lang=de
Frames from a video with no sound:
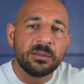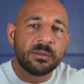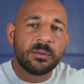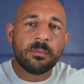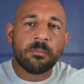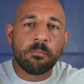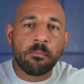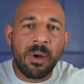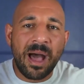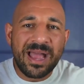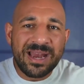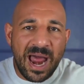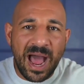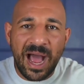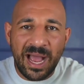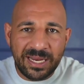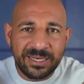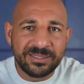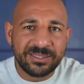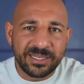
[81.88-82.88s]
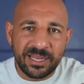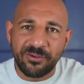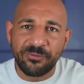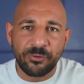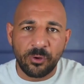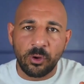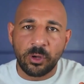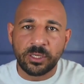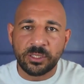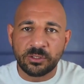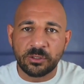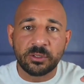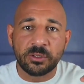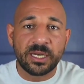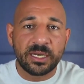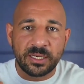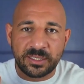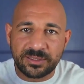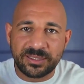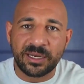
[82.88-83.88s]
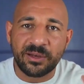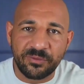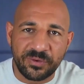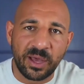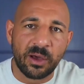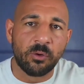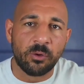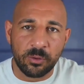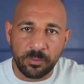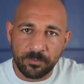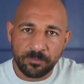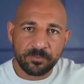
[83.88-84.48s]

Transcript: mein einziger Freund und er nennt seine Frau.